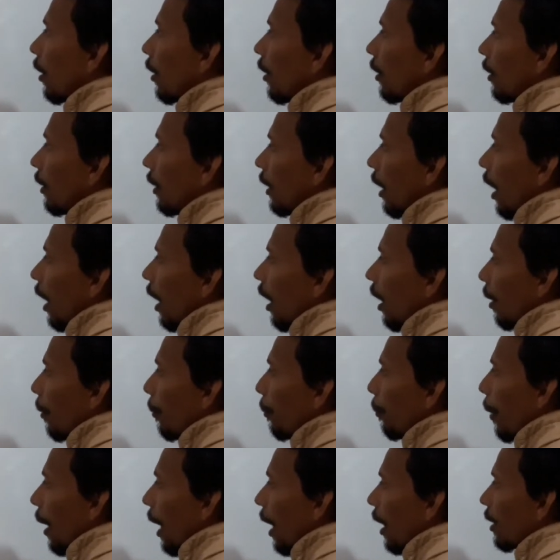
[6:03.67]
या
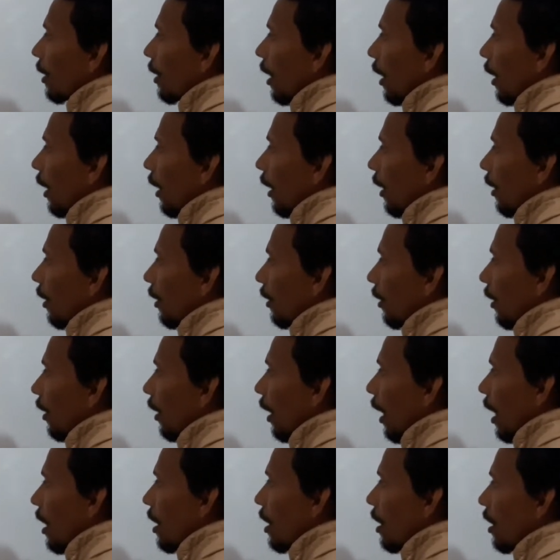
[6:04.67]
भाषा कह लीजिए
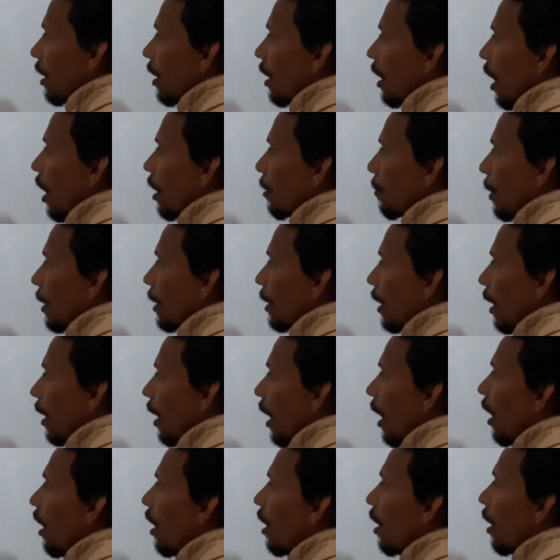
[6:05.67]
राज्य की राजभाषा
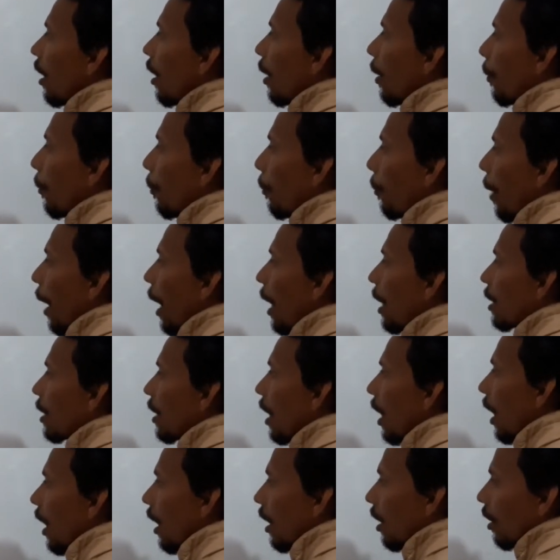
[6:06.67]
या
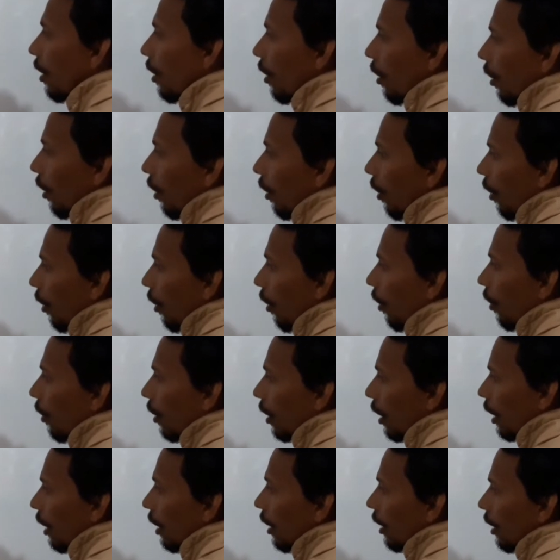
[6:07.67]
भाषा
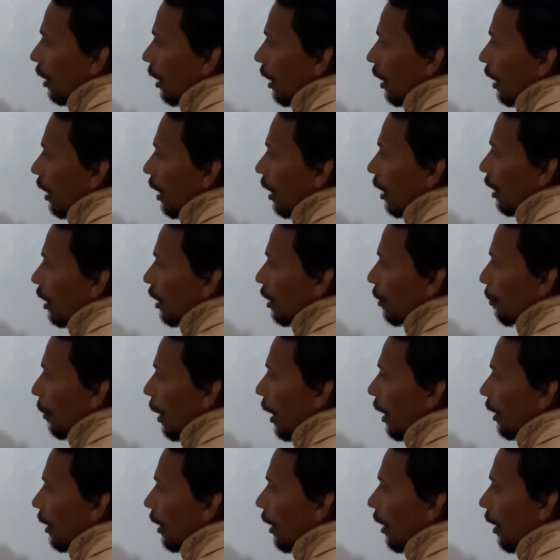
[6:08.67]
और इसमें
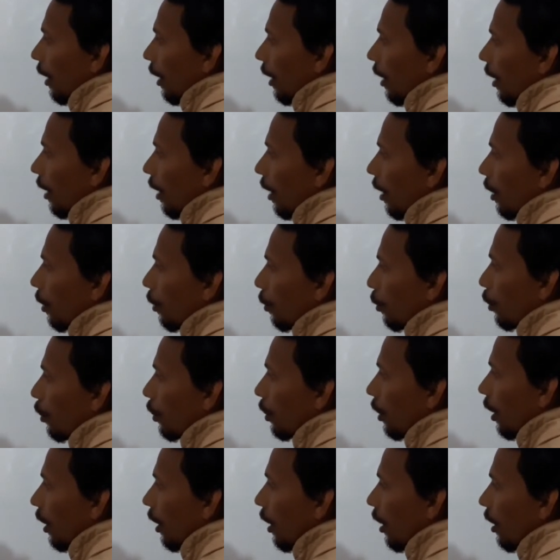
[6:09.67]
आते हैं
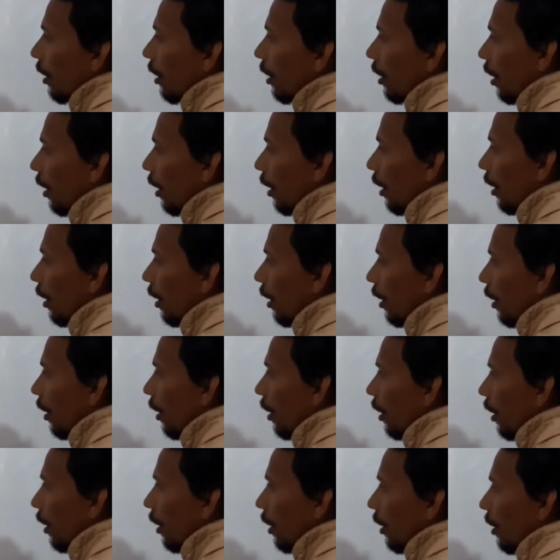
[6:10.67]
अनुच्छेद
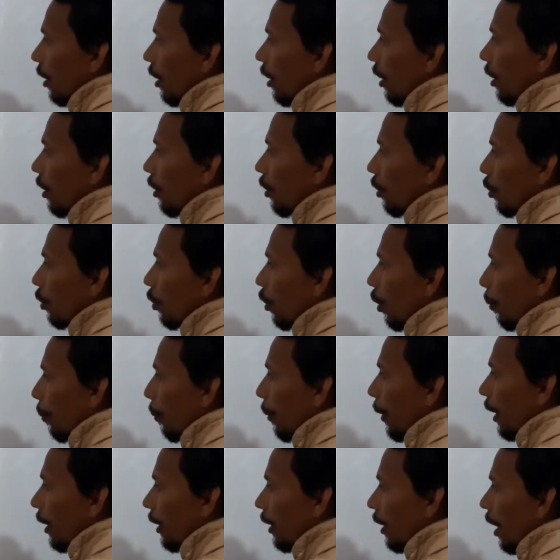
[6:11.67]

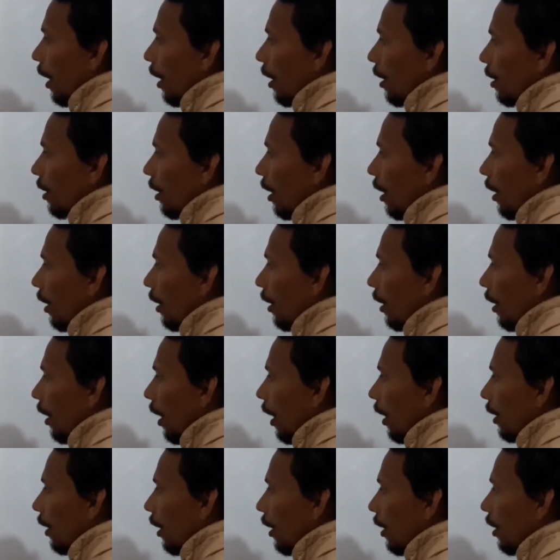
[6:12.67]
345 से लेके ये
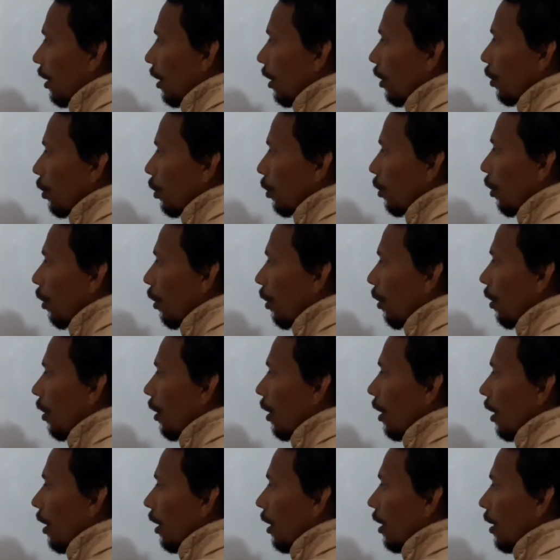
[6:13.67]
आता है तीन
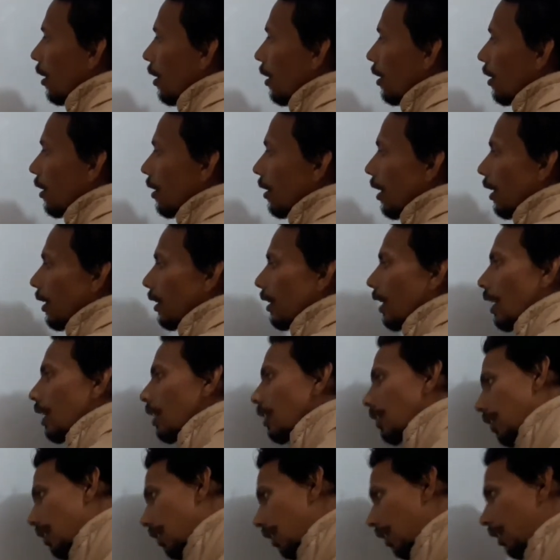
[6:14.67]

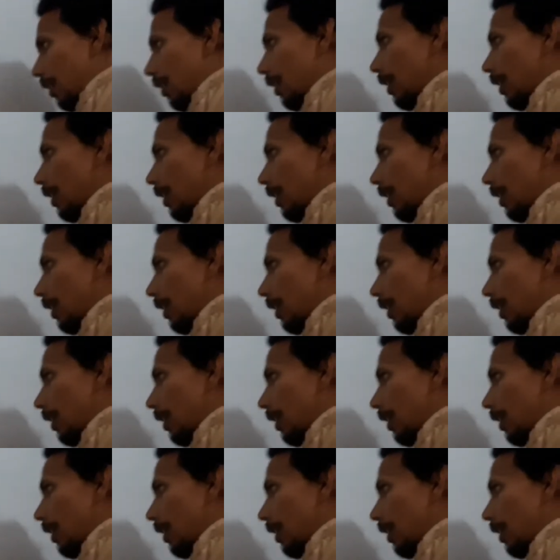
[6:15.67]
तक